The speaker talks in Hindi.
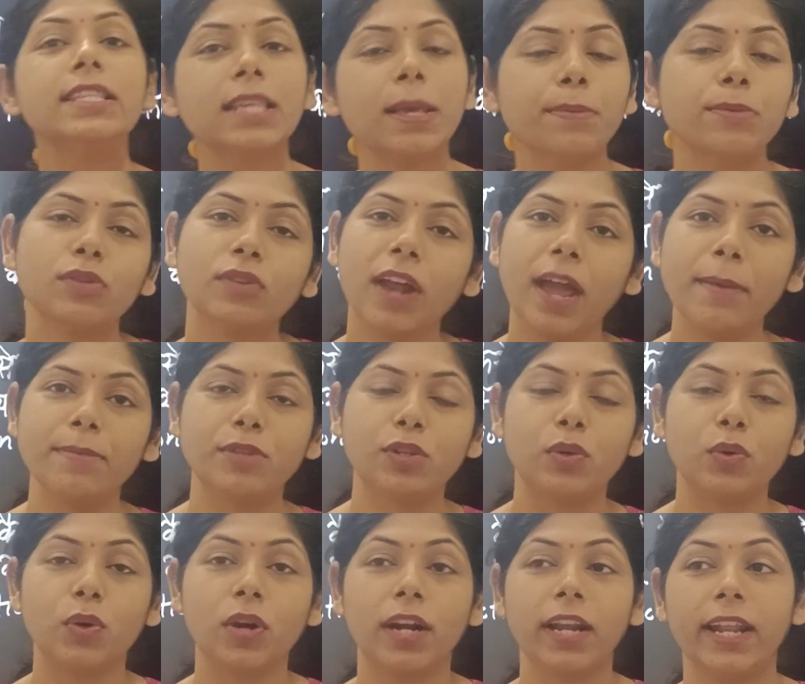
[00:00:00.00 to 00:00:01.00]
सब्सक्राइब
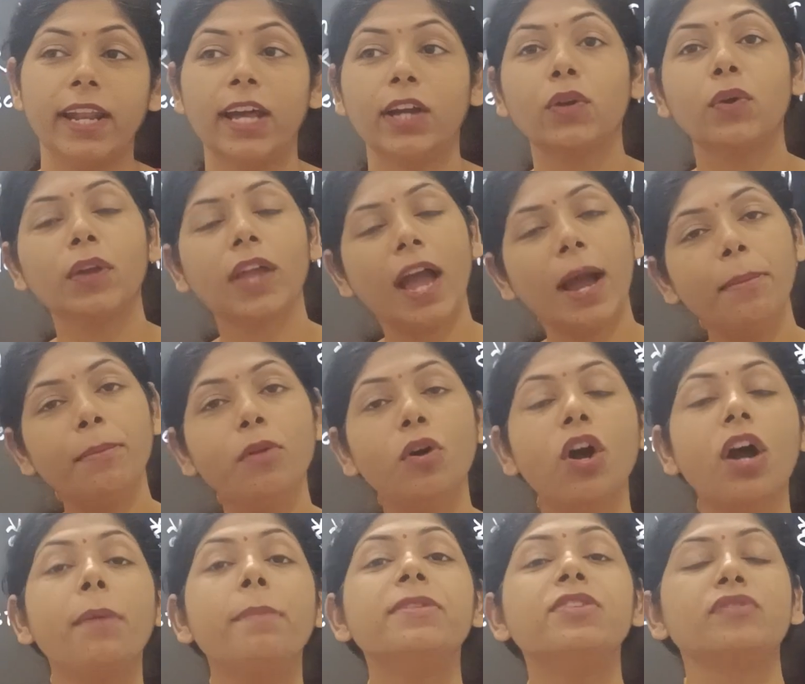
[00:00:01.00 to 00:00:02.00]
ज़रूर कर लेना क्योंकि हम
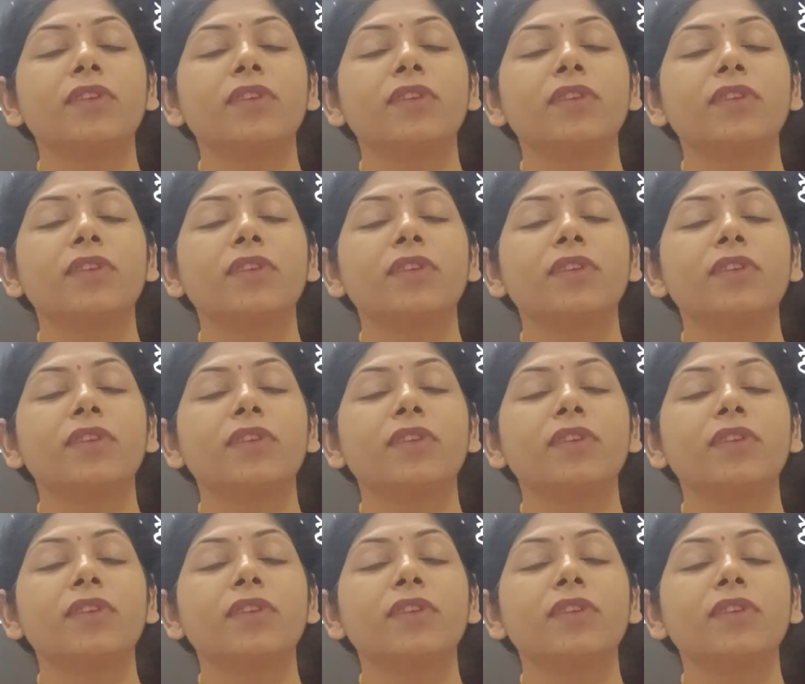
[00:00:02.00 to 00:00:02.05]
लोग अब